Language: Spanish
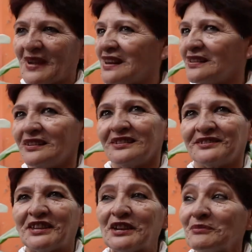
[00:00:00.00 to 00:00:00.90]
Eh,
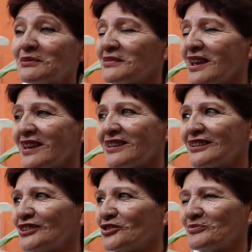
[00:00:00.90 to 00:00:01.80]
ser mamá
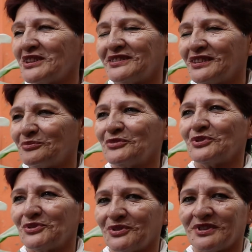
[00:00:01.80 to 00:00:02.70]
es lo más
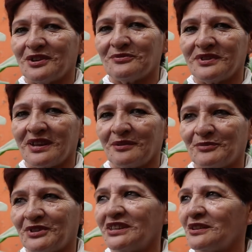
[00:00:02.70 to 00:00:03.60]
hermoso que a una
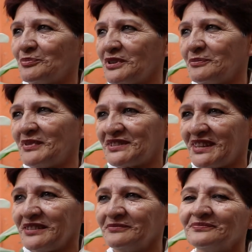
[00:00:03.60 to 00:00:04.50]
mujer le puede pasar.